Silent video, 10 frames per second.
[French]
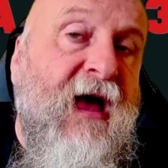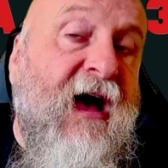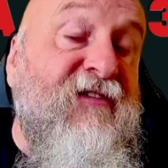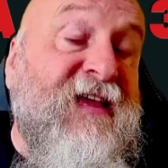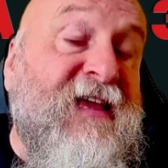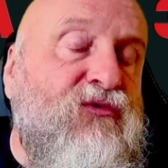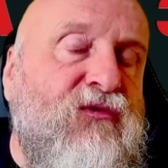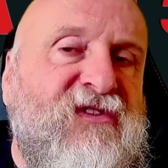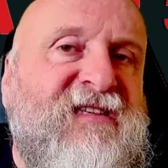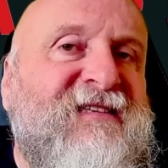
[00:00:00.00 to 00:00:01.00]
avec un
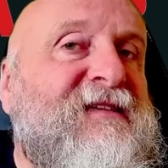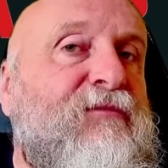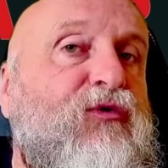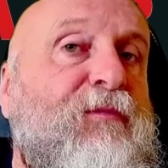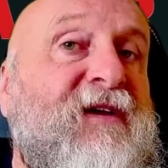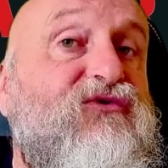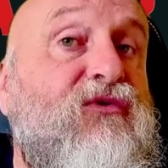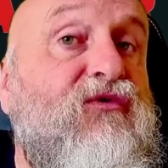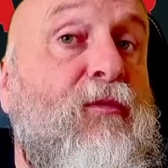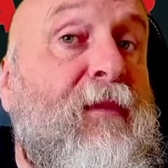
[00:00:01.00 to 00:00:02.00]
nouveau système de prise de
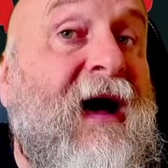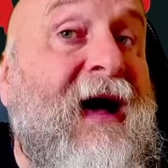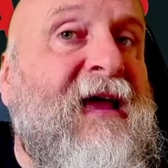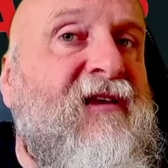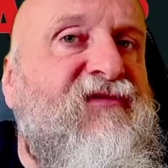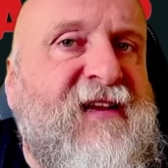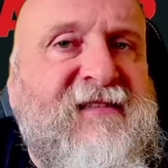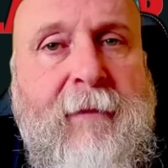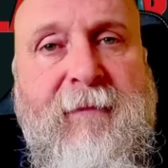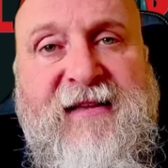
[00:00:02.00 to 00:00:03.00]
vue par flex
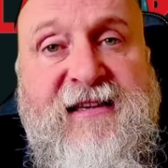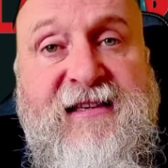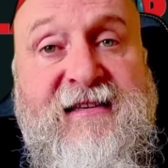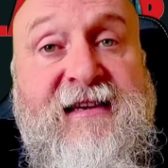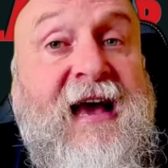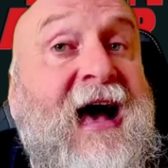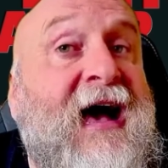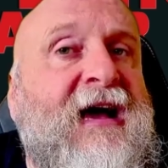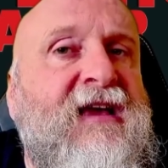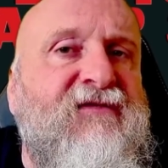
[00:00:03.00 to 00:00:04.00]
un baptisé
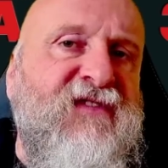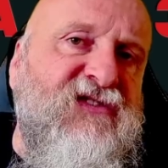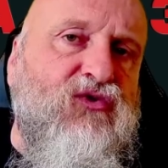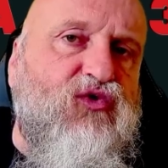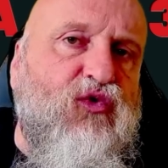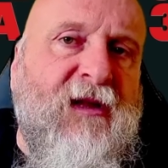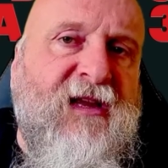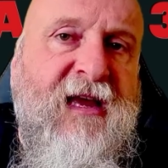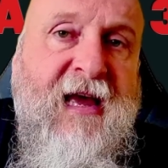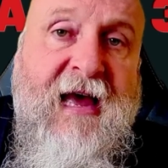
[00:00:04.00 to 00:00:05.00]
Harry Vision
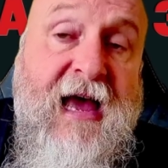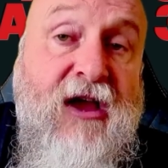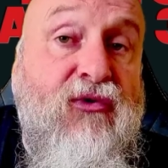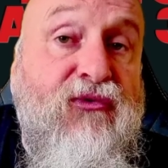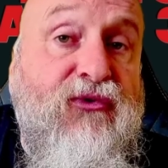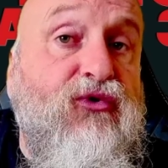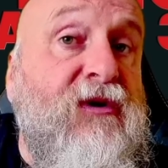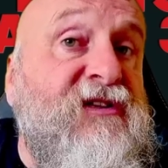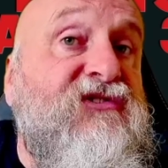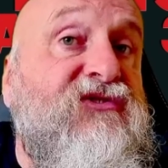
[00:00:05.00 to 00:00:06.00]
3D, et une photo
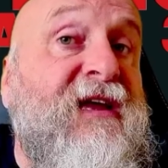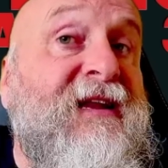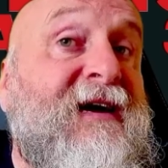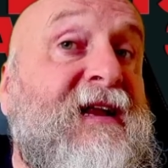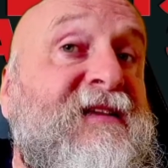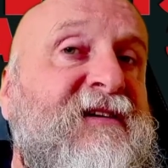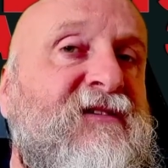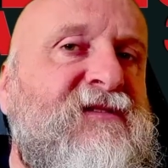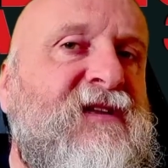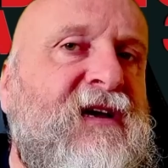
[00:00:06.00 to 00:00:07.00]
additionnelle réalisée en
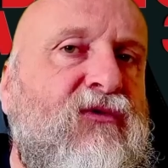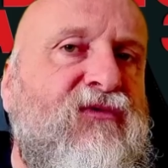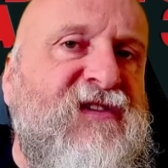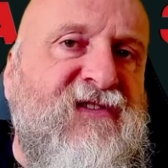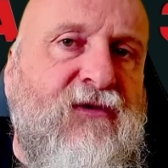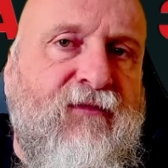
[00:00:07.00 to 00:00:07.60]
stéréovision.